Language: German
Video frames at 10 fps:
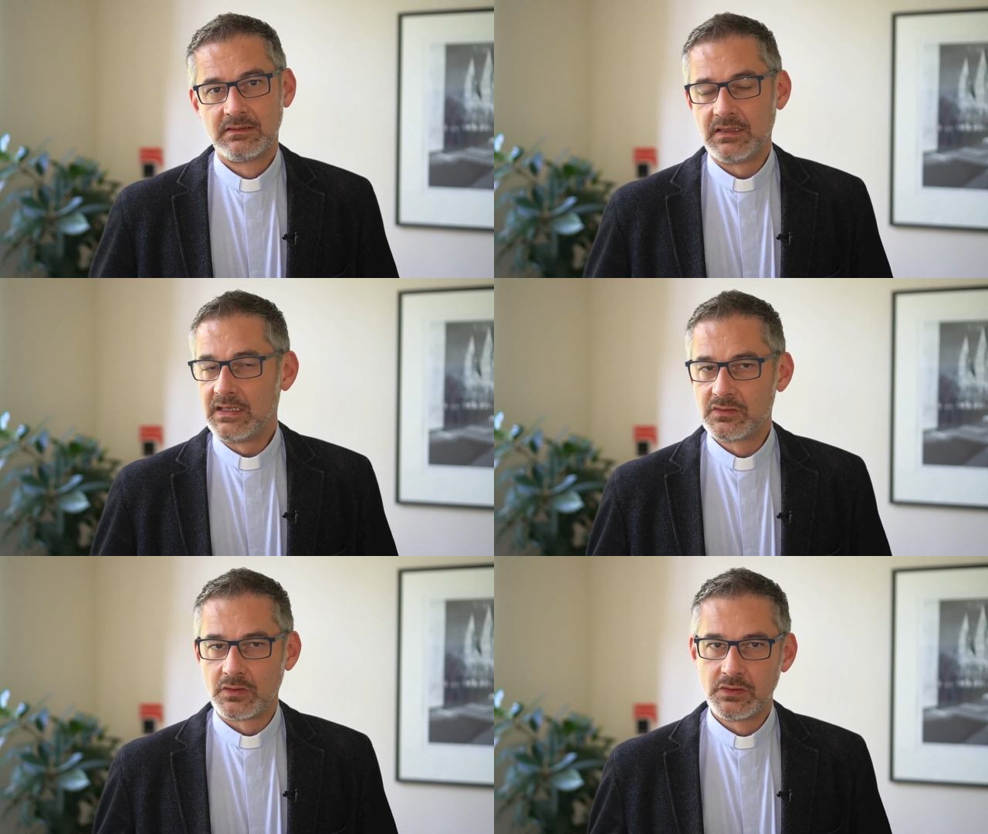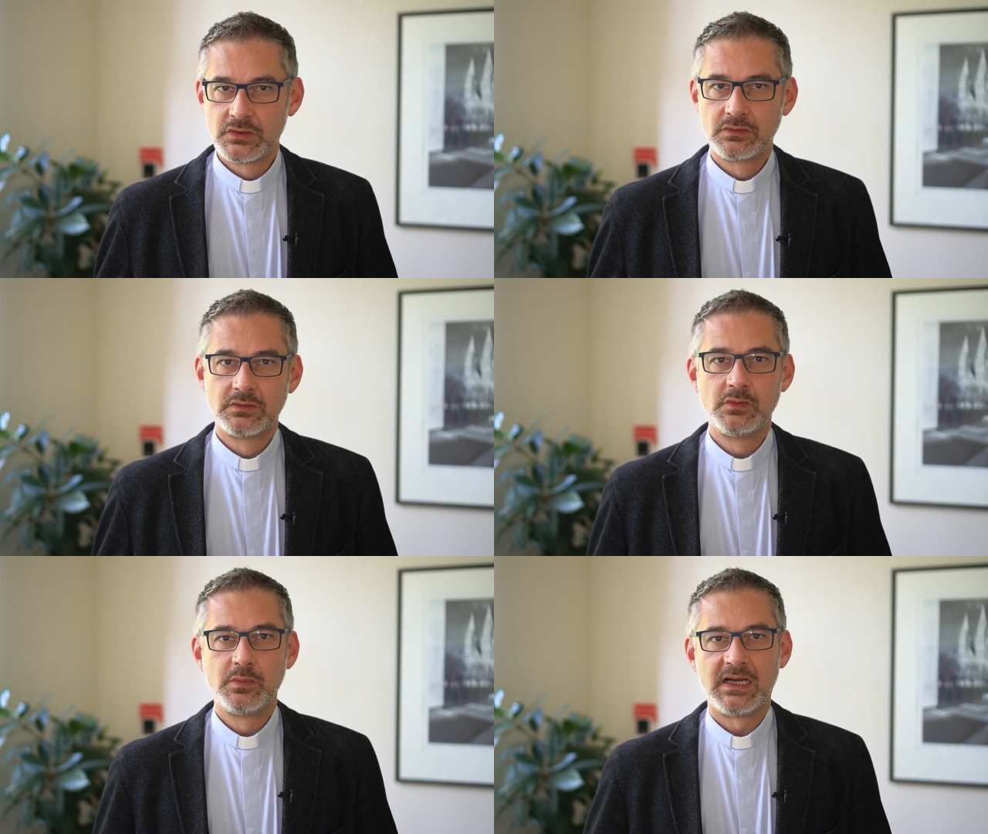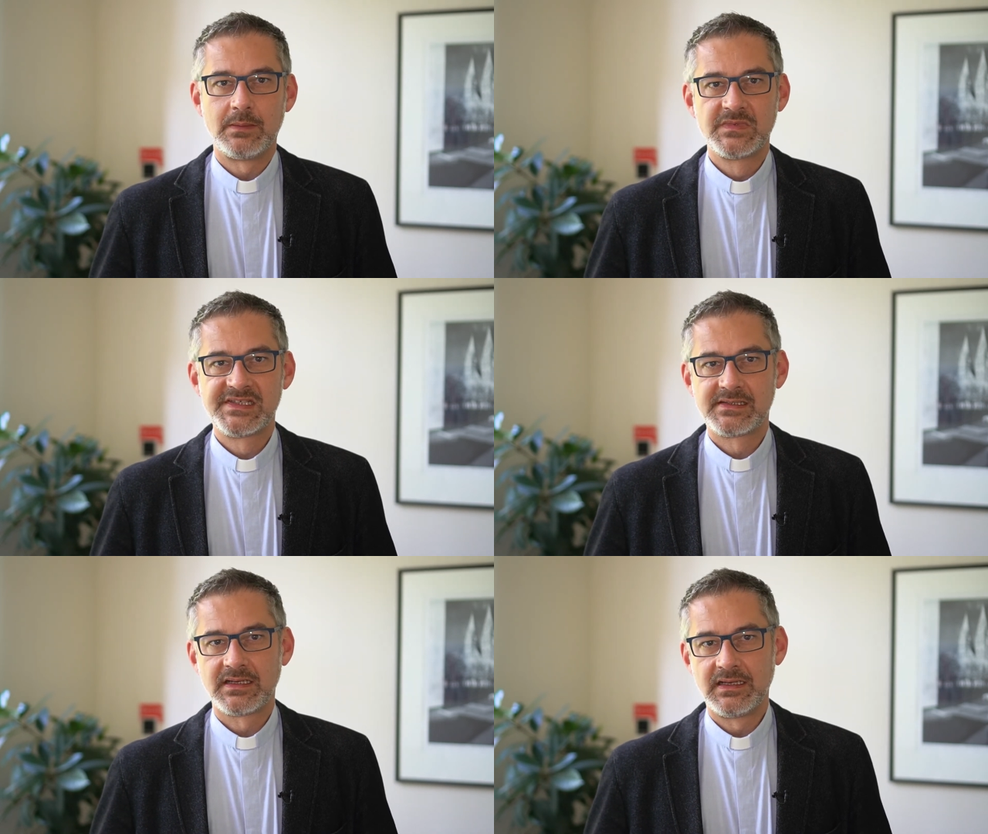Enttäuschungen über
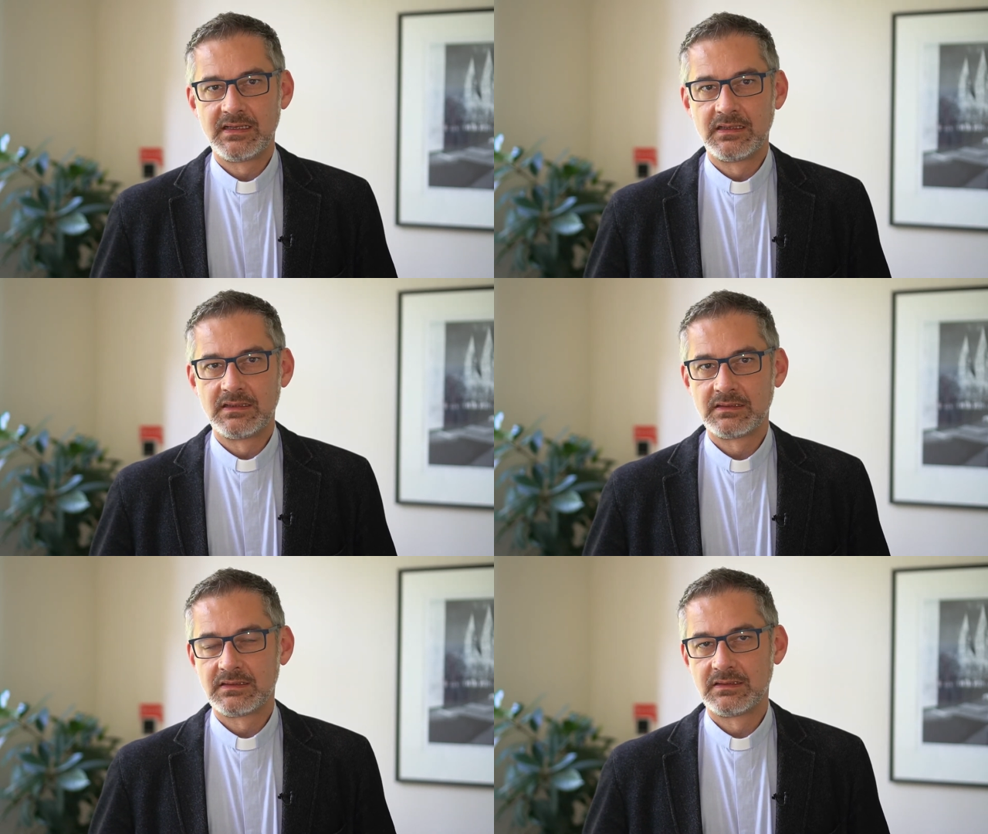Amtsträger.